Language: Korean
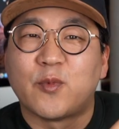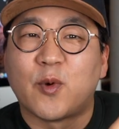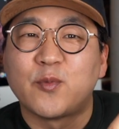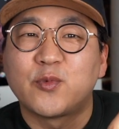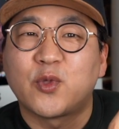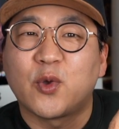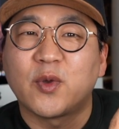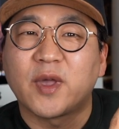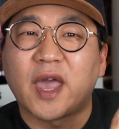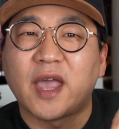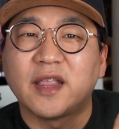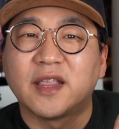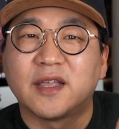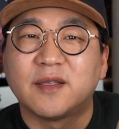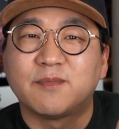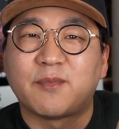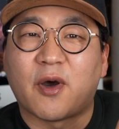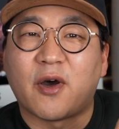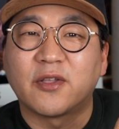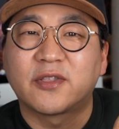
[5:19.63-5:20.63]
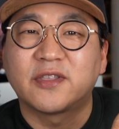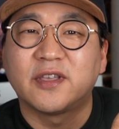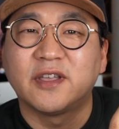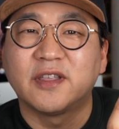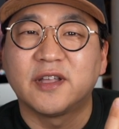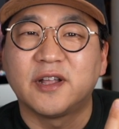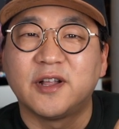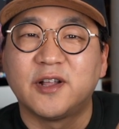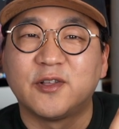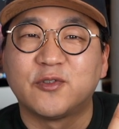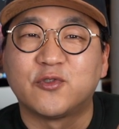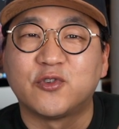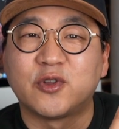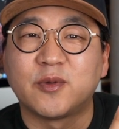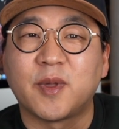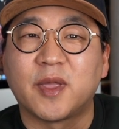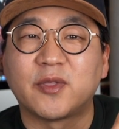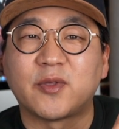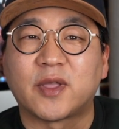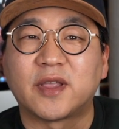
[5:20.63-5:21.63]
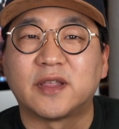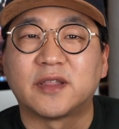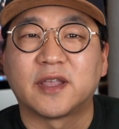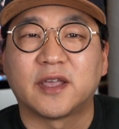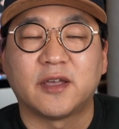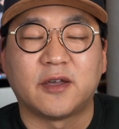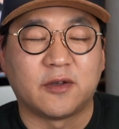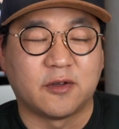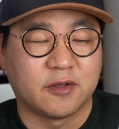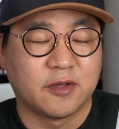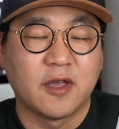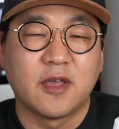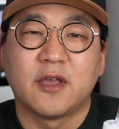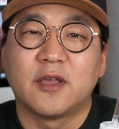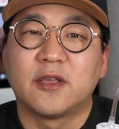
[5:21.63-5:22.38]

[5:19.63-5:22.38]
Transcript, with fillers: 몸통에 있는 버튼을 누르면 되는데요.